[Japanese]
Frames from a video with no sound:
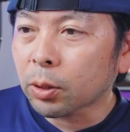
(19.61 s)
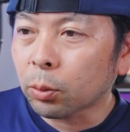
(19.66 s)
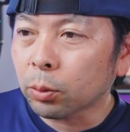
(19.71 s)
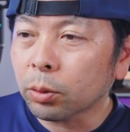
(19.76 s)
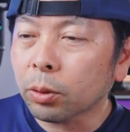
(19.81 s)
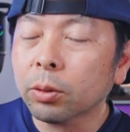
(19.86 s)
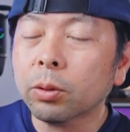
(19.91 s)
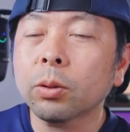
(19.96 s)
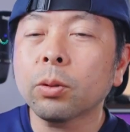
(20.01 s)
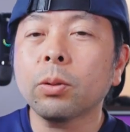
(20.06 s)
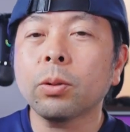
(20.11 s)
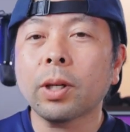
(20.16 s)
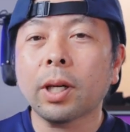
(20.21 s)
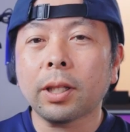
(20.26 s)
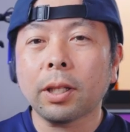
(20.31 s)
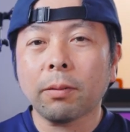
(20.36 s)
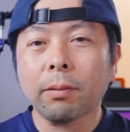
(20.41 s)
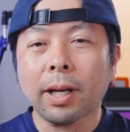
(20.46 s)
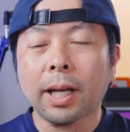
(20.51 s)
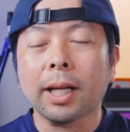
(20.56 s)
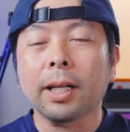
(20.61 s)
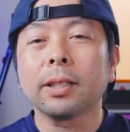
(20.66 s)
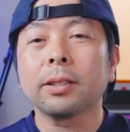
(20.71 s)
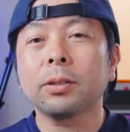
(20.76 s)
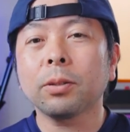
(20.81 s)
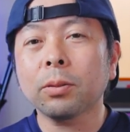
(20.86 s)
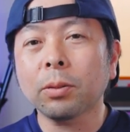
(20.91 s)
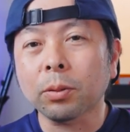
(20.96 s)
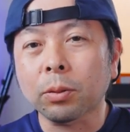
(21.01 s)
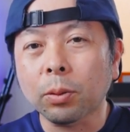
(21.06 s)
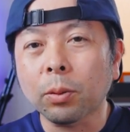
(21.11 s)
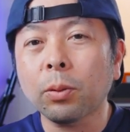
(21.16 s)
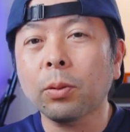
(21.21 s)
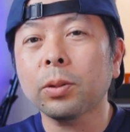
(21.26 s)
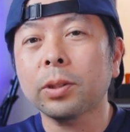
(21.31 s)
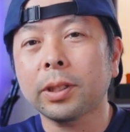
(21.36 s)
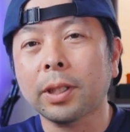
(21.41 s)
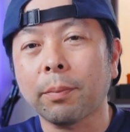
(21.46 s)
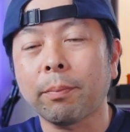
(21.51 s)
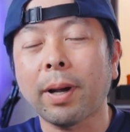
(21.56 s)
この動画ではちょっと
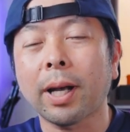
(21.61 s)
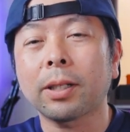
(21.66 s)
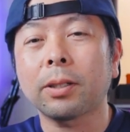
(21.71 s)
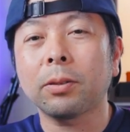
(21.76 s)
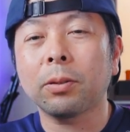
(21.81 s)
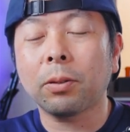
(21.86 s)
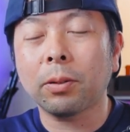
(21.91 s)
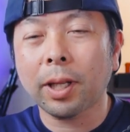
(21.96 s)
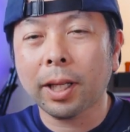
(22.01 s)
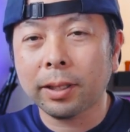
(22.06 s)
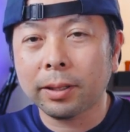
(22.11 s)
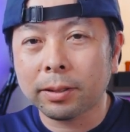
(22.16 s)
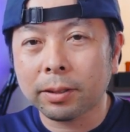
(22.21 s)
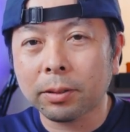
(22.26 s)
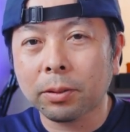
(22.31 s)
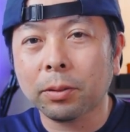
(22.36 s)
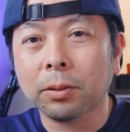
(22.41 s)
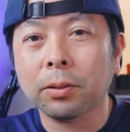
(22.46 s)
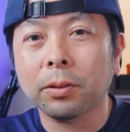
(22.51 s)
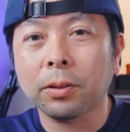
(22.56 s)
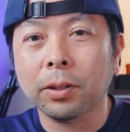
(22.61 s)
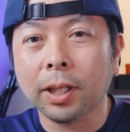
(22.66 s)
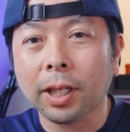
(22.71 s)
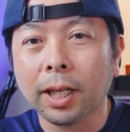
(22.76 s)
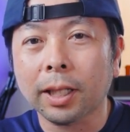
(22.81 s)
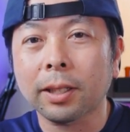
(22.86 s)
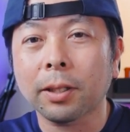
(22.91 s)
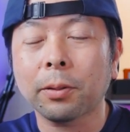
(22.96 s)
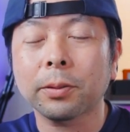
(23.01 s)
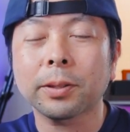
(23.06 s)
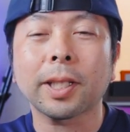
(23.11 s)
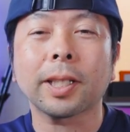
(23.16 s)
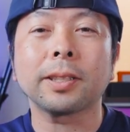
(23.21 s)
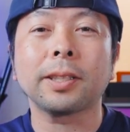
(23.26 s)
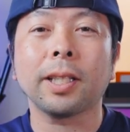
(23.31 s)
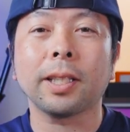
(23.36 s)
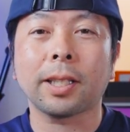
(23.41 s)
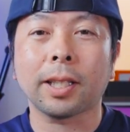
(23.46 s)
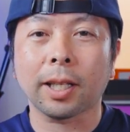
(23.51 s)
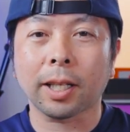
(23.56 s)
通してマクロレンズという言い方をさ
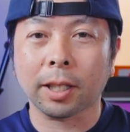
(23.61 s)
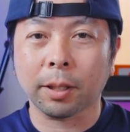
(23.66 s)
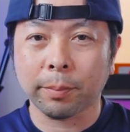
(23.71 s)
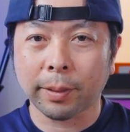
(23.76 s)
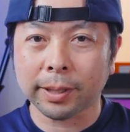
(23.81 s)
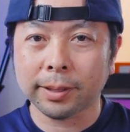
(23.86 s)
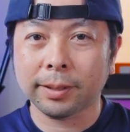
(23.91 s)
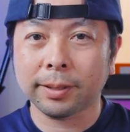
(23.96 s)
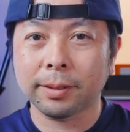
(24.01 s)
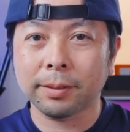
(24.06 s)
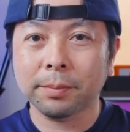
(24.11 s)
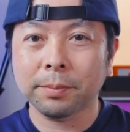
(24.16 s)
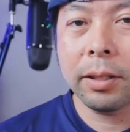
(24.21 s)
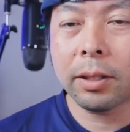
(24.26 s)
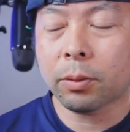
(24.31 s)
せていただきます